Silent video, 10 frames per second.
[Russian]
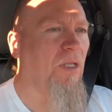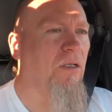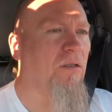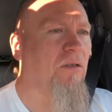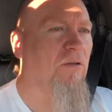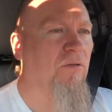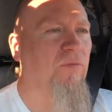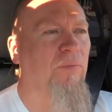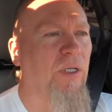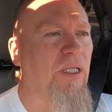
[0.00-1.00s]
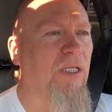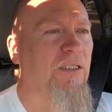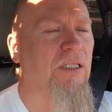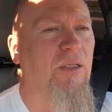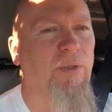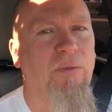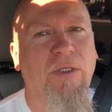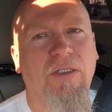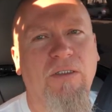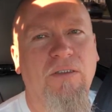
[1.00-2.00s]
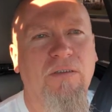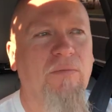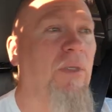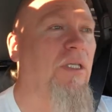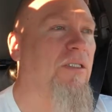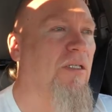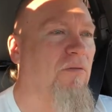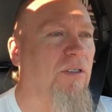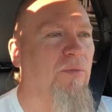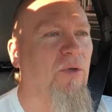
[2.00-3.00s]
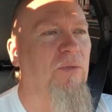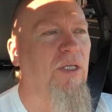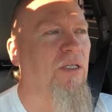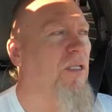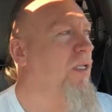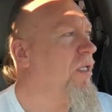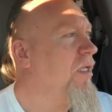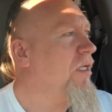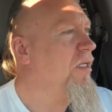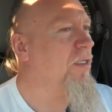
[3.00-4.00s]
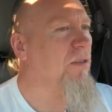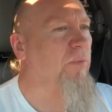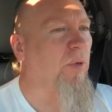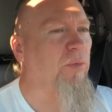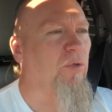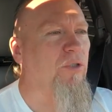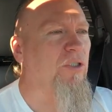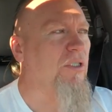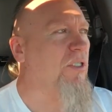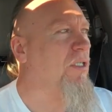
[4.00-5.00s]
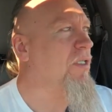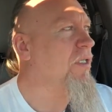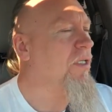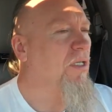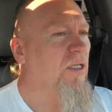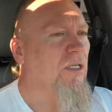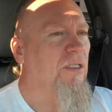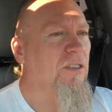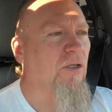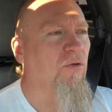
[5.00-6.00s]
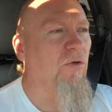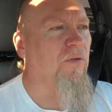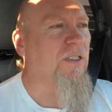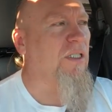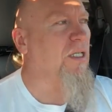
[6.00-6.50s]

э, в понятии, например, Минска возьмем, да, э, по площади. Торговый